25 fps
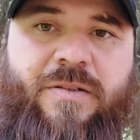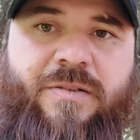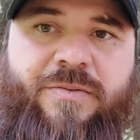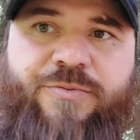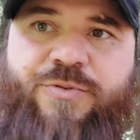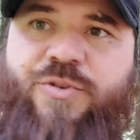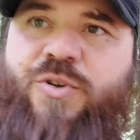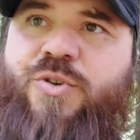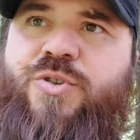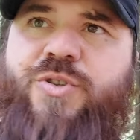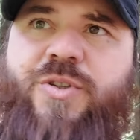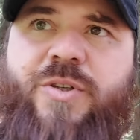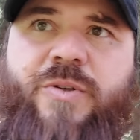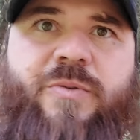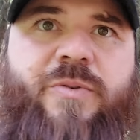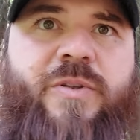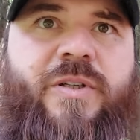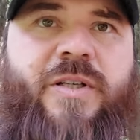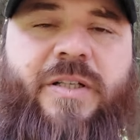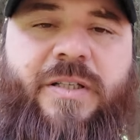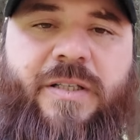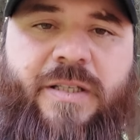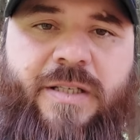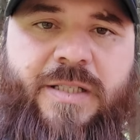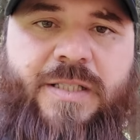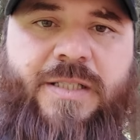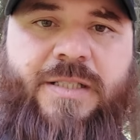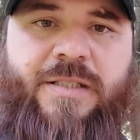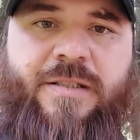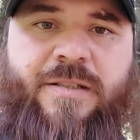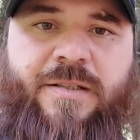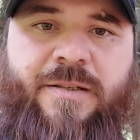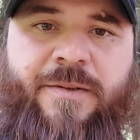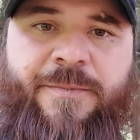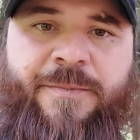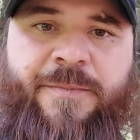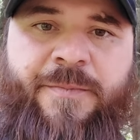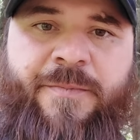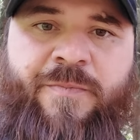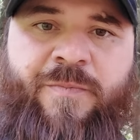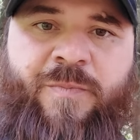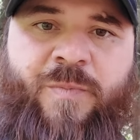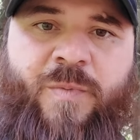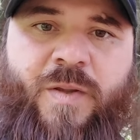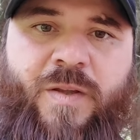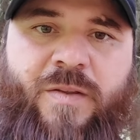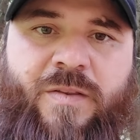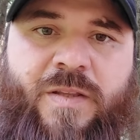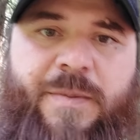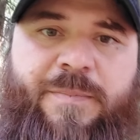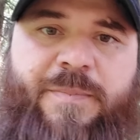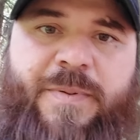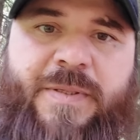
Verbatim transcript: Все, что у них есть, до